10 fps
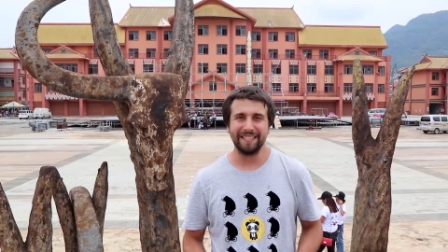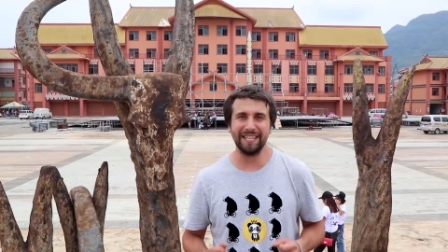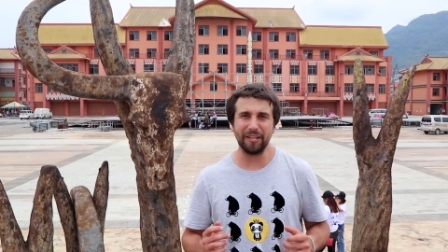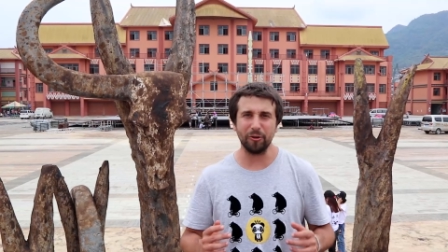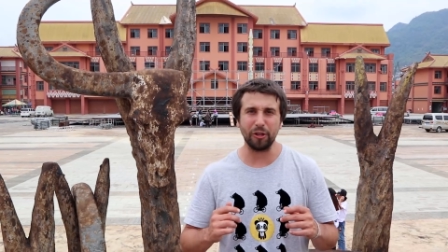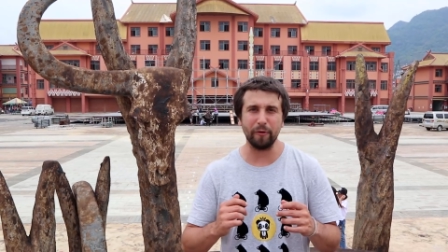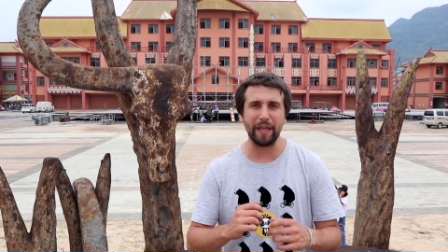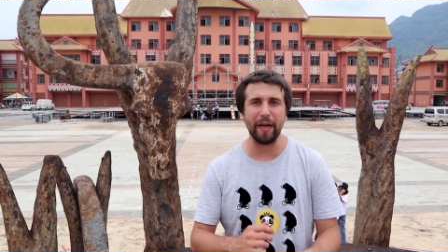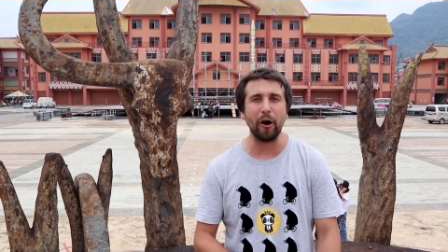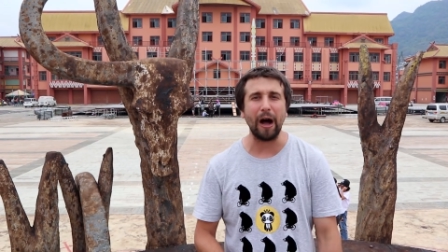Si te gustó el
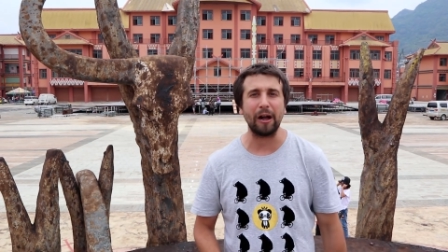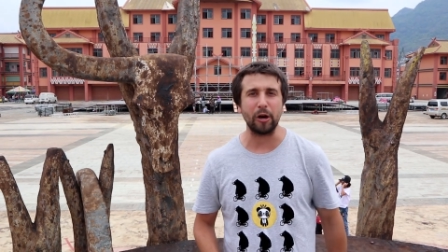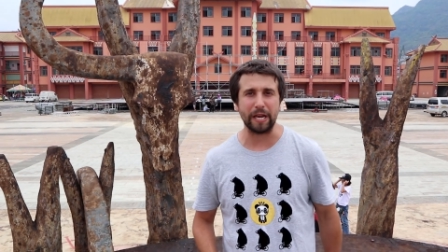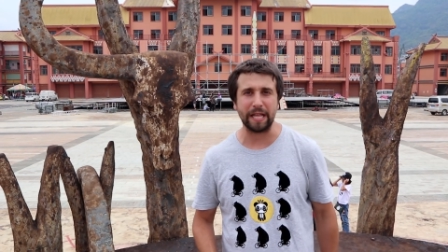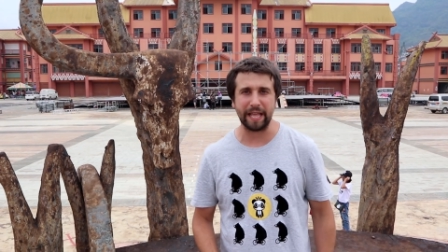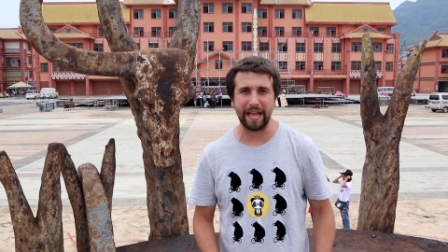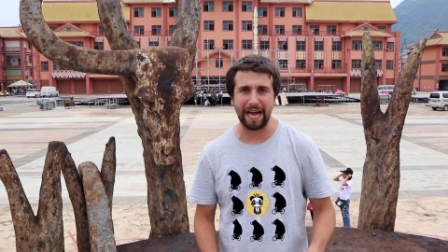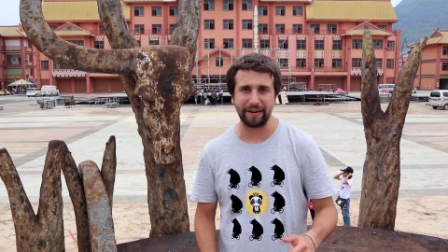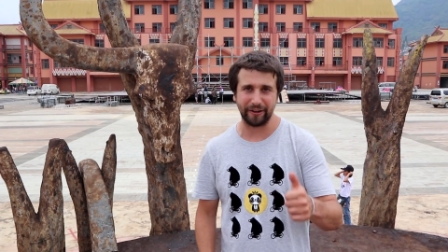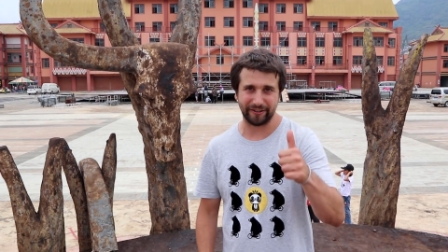video, acordate de
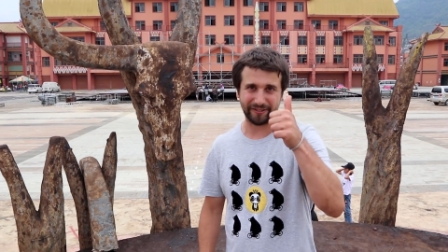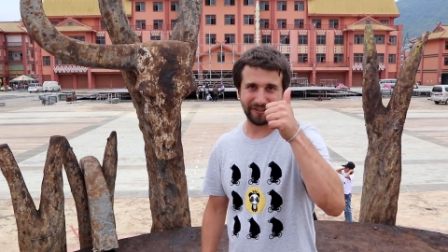dejarnos